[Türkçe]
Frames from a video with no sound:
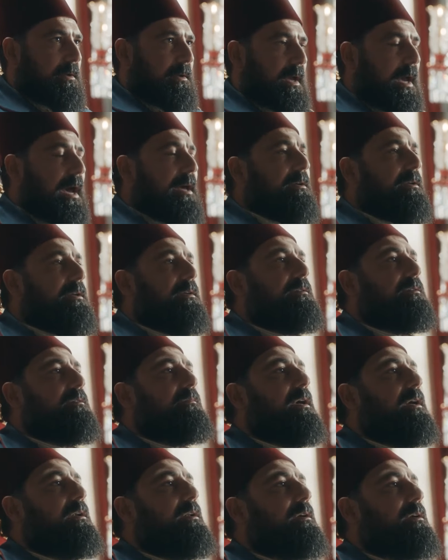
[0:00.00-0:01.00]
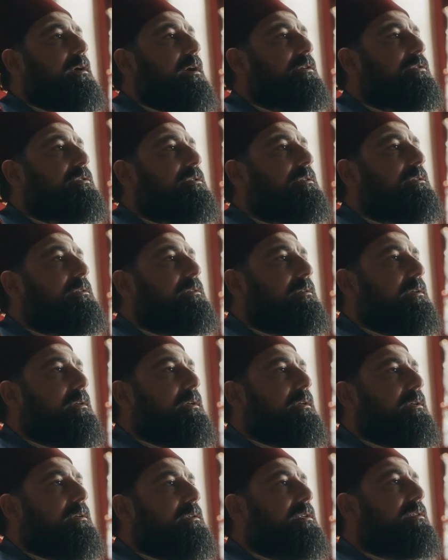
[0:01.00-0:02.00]
Her ihtimale karşı
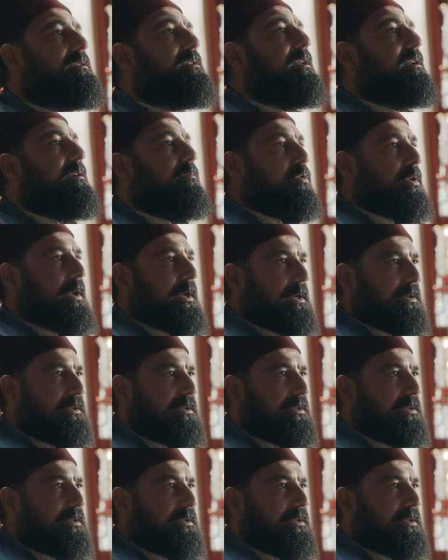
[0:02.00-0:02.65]
sizleri buraya